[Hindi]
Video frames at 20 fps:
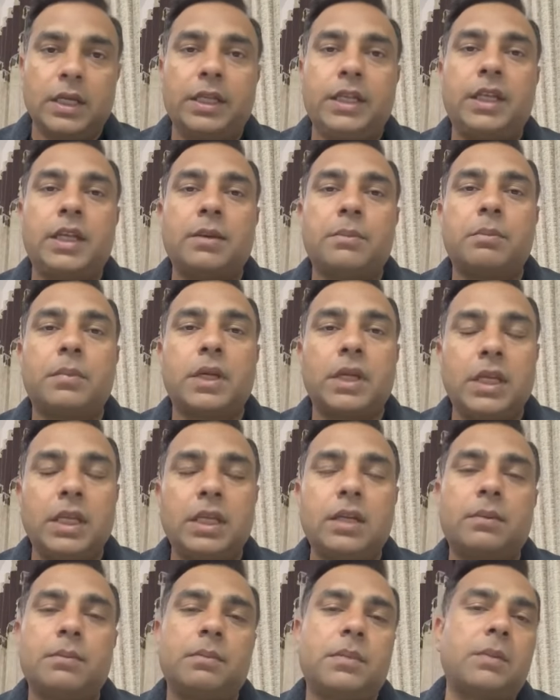ये मनी
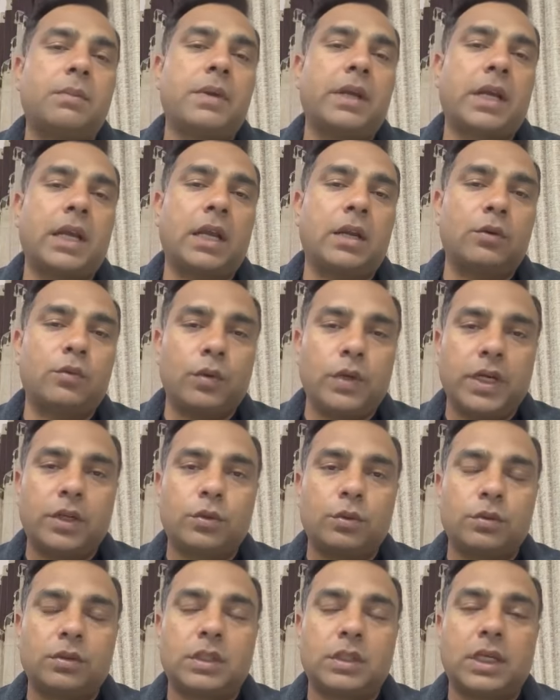नंबर में
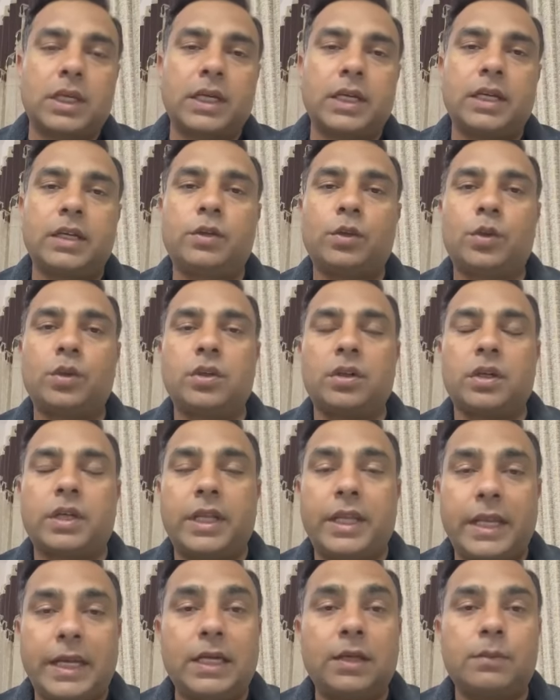कैलकुलेट होता है
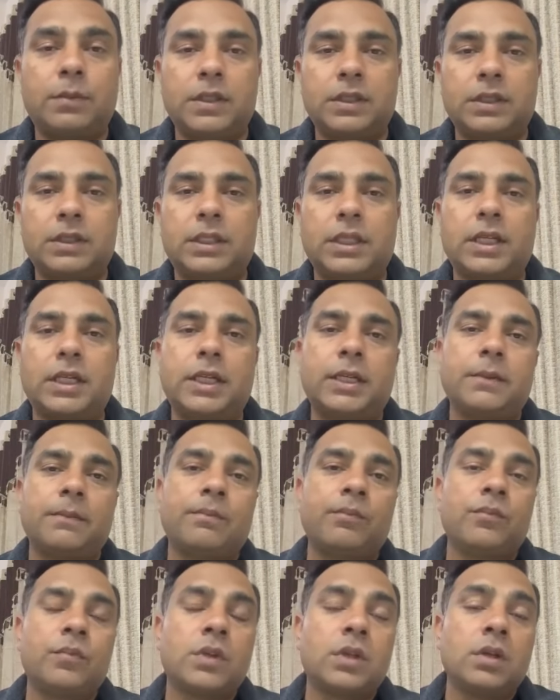एड बनता है
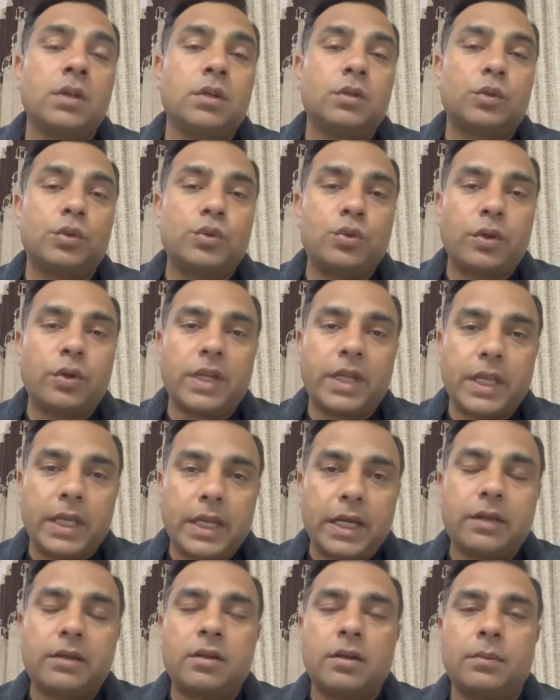तो जो
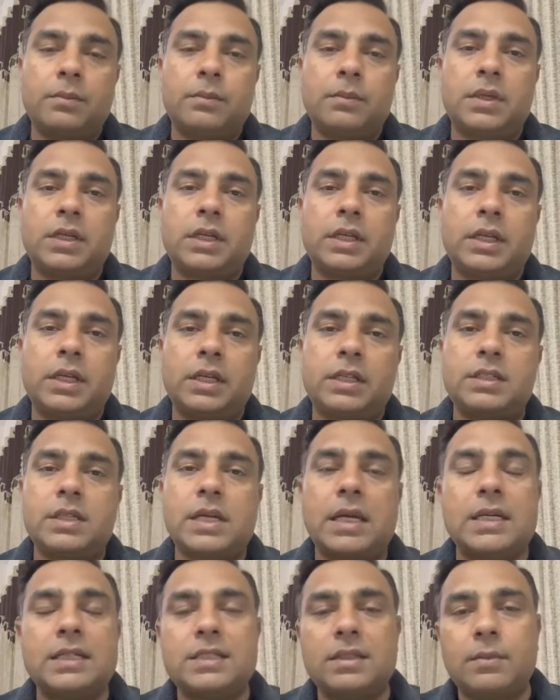एट नंबर है
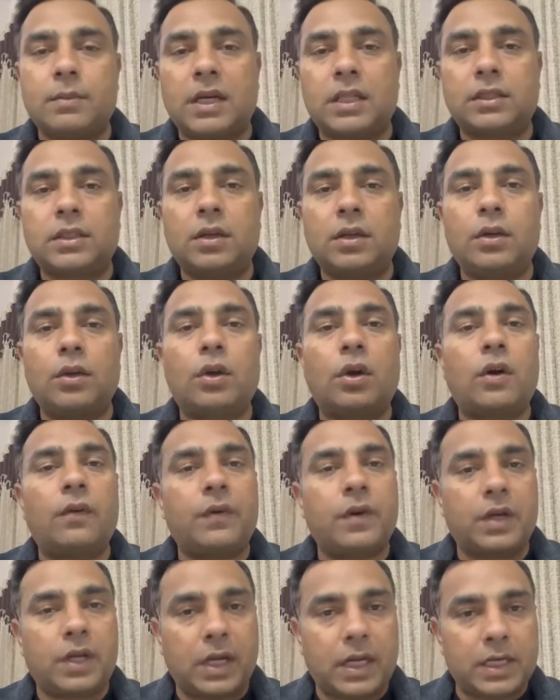जाहिर सी बात है लॉ
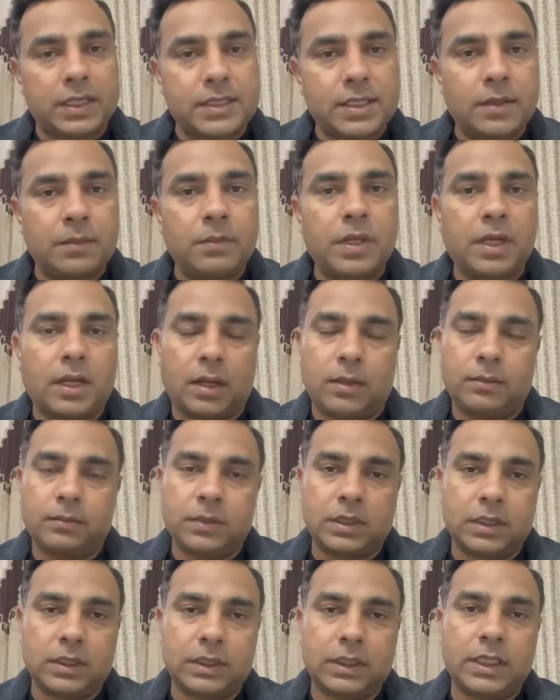ऑफ अट्रैक्शन भी काम
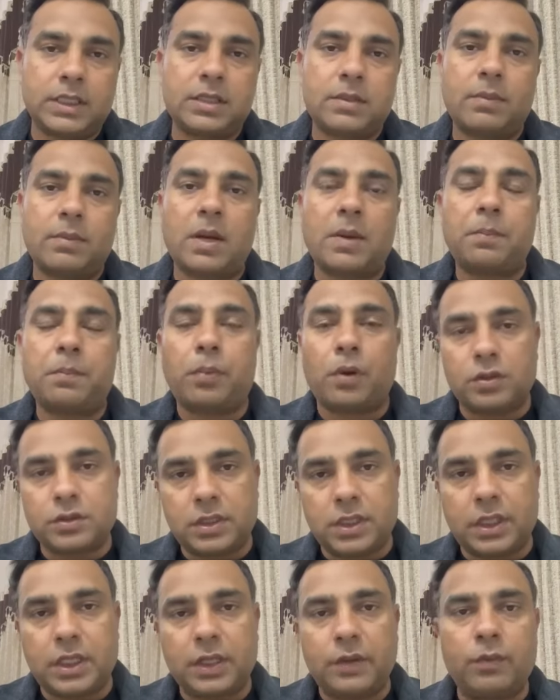करती है जब आप
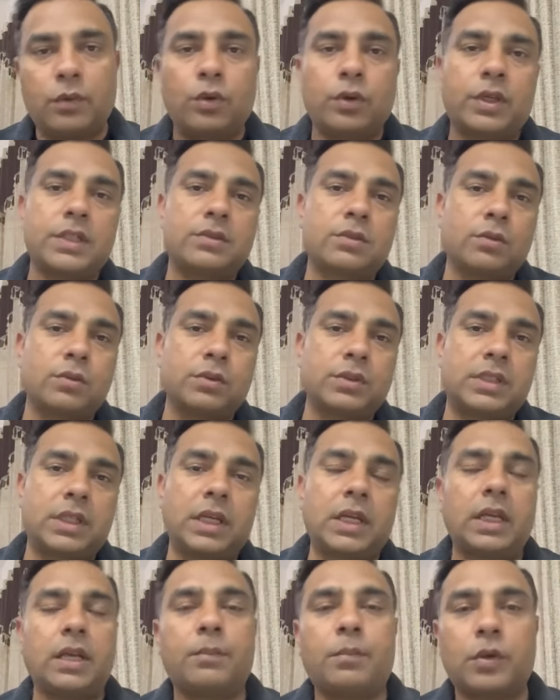पॉजिटिव होके सोचते
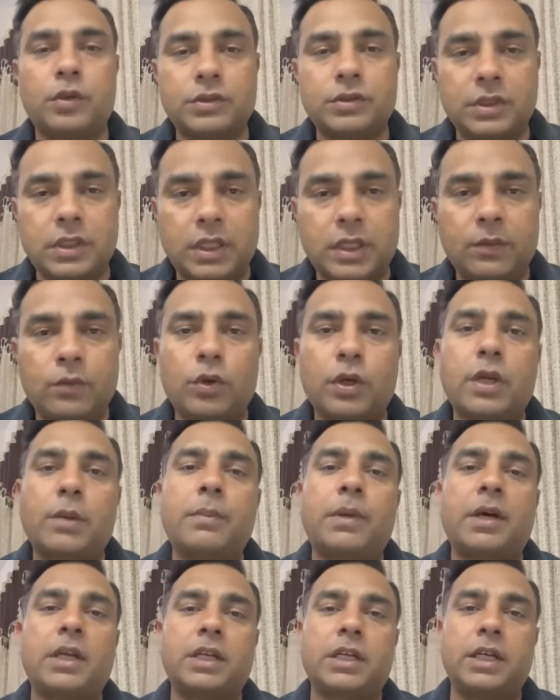हैं या पॉजिटिव होके
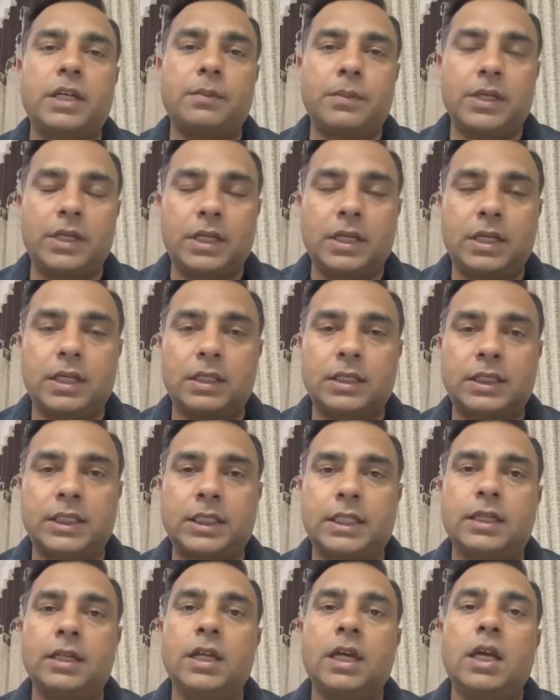मार्केट में निकलते
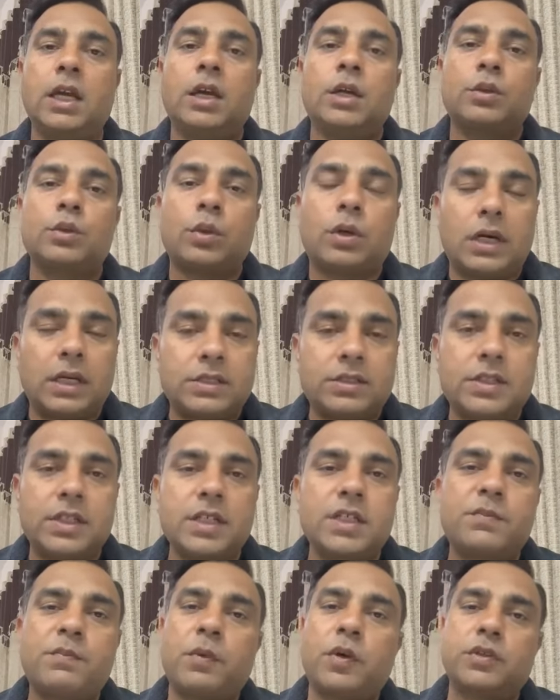हैं तो हर
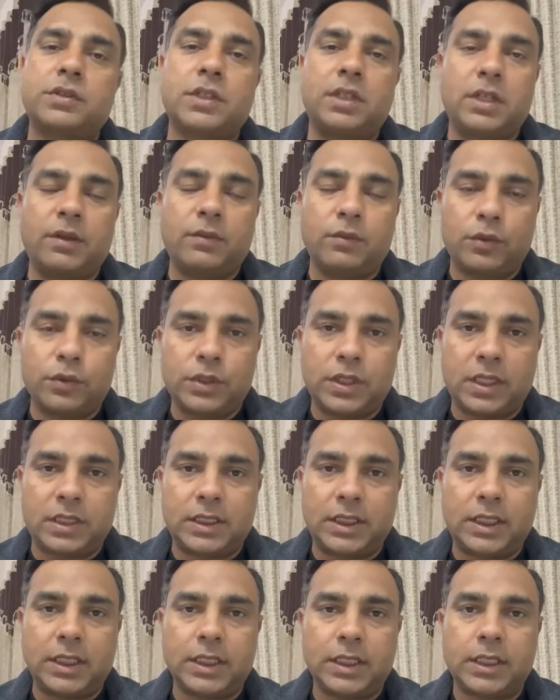चीज पॉजिटिव हो
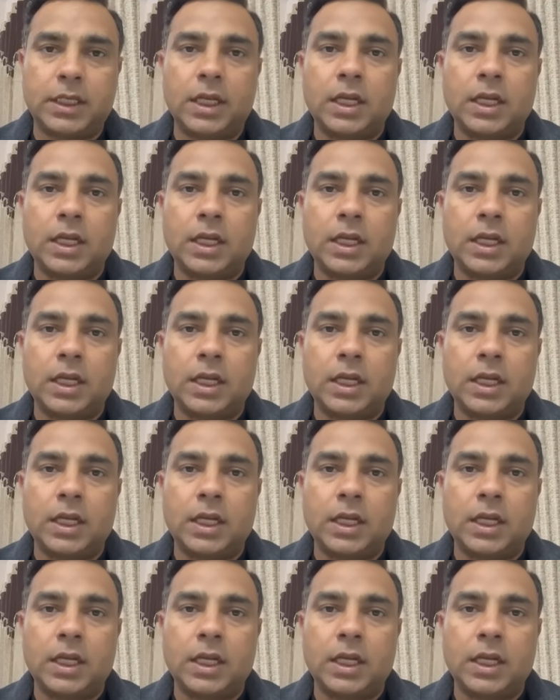जाती है